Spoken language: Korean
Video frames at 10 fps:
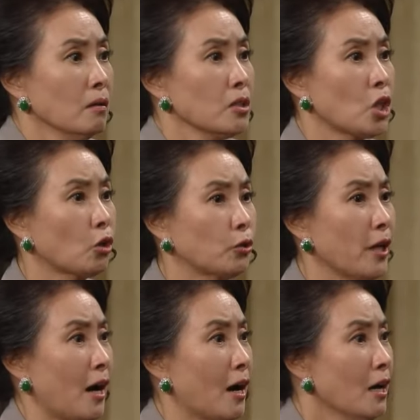
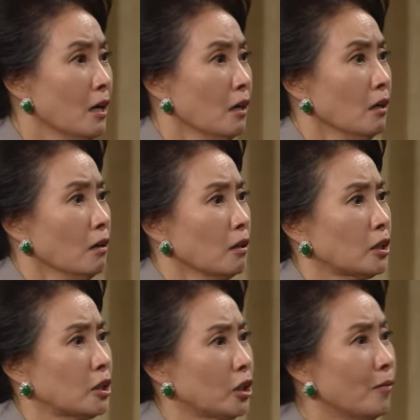석구야,
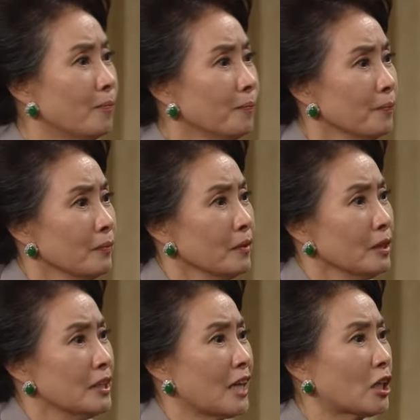그럼...
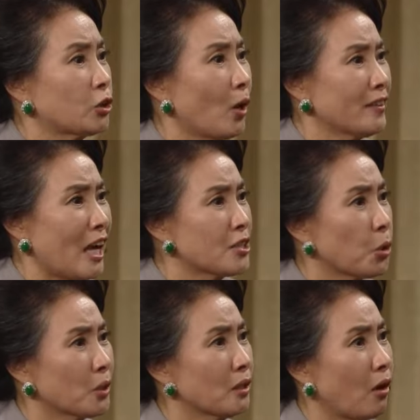네가 그동안 날
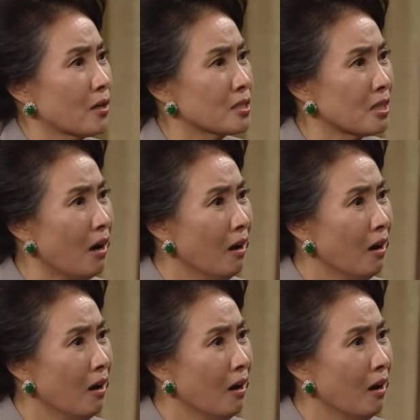속인 거였어?